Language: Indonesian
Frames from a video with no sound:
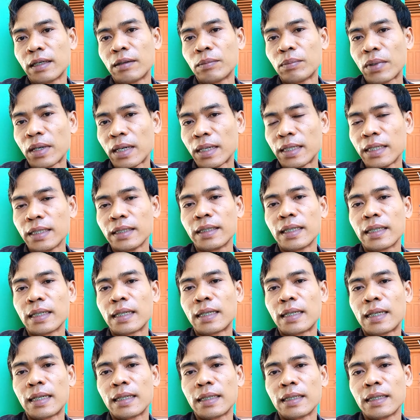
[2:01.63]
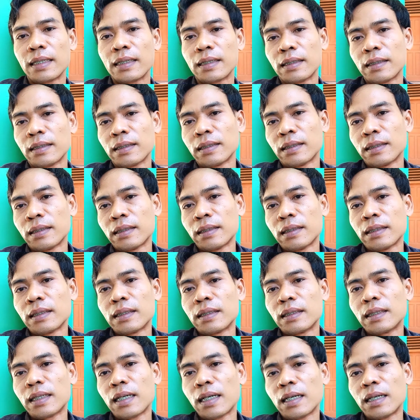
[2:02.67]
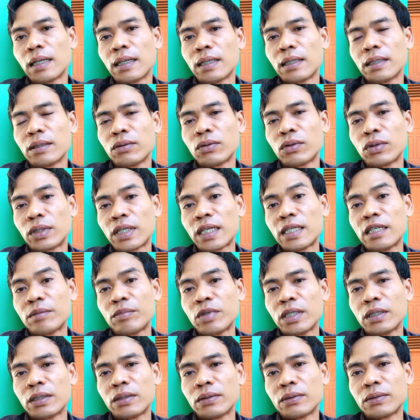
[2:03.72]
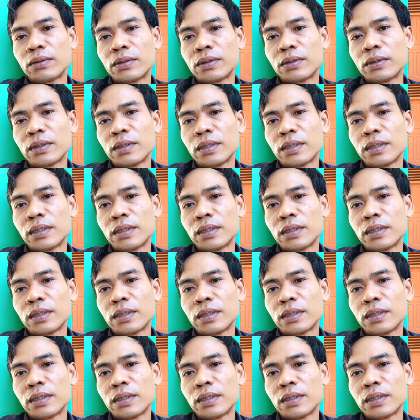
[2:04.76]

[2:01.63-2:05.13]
dan paling dekat lagi Nah, urutannya begitu.